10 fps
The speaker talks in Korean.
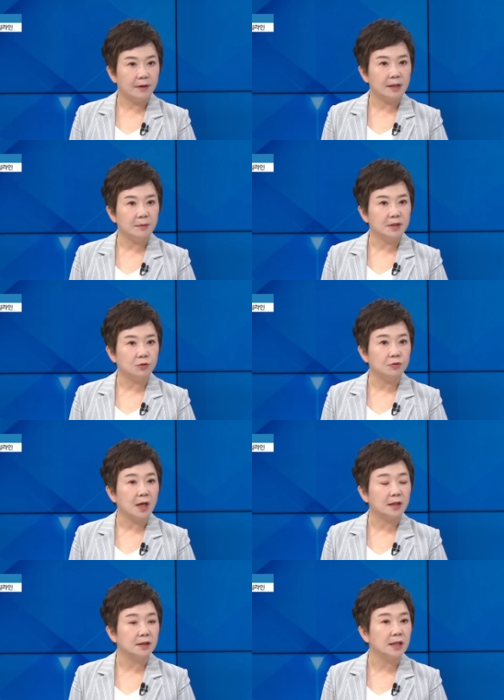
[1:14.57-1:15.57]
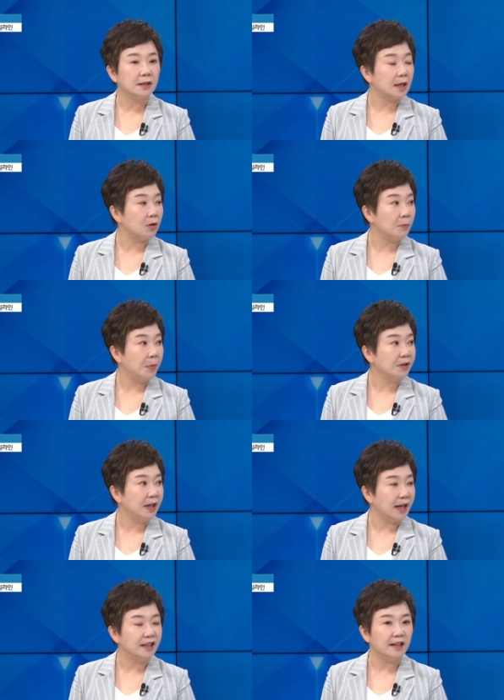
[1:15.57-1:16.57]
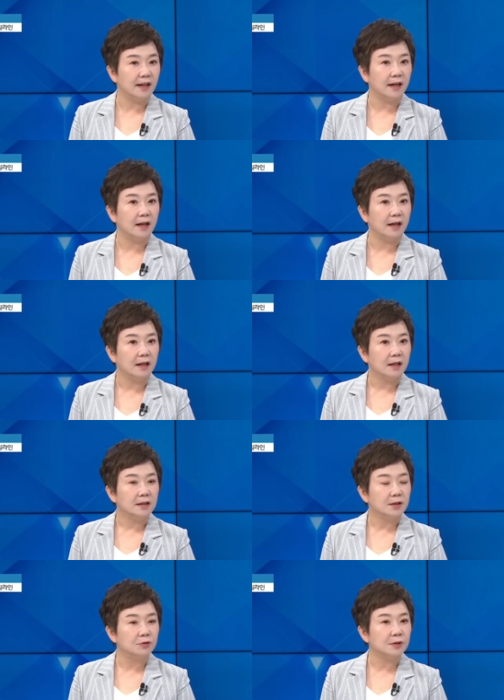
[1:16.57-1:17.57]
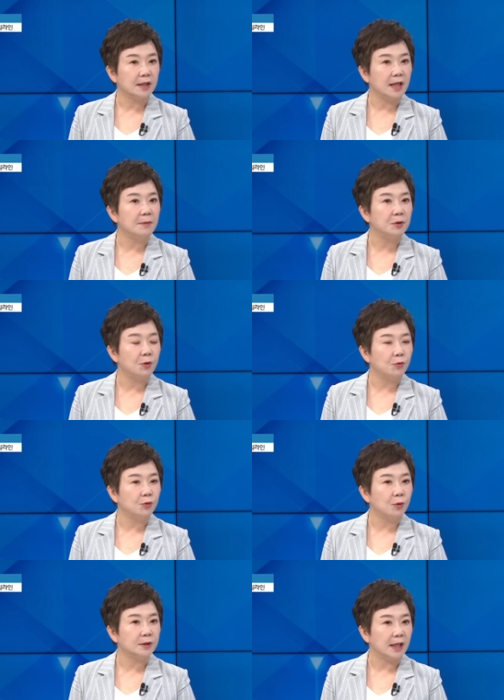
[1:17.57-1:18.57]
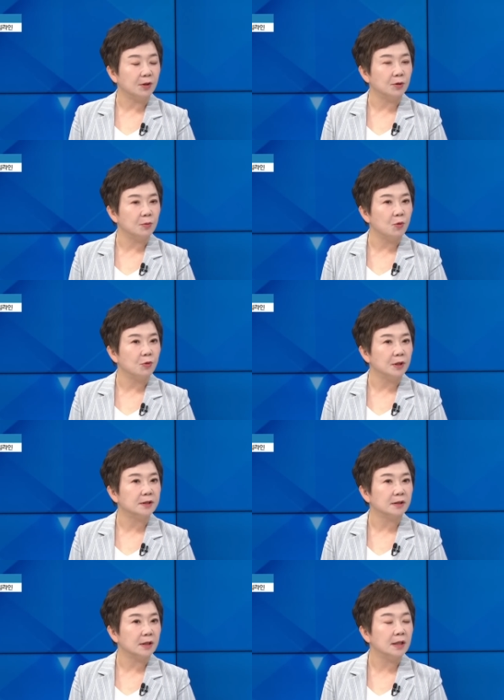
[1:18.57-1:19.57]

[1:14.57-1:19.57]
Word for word: 예, 왜냐하면 이제 수사가 진행될 건 뻔히 아니까 이제 수사 대비용으로 자료를 음. 모으고 있었,